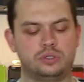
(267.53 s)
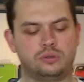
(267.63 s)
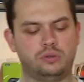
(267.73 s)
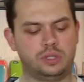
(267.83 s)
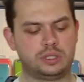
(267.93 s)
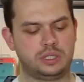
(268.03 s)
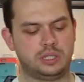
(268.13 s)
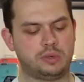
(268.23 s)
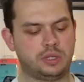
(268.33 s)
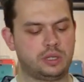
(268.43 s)
чехол. Если
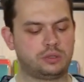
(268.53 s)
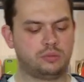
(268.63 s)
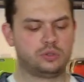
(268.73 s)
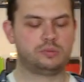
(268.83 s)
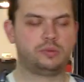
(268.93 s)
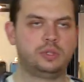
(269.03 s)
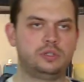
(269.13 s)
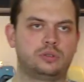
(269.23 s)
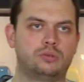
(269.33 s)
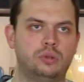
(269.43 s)
снимать так, то можно
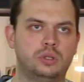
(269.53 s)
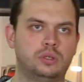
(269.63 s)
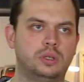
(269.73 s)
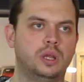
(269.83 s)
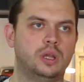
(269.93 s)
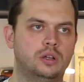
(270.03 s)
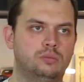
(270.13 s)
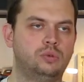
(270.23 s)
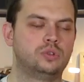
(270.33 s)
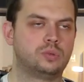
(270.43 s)
повредить чехол, и в
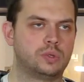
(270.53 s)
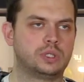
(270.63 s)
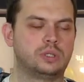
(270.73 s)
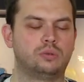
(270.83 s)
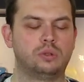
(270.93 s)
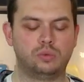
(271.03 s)
будущем у вас этот угол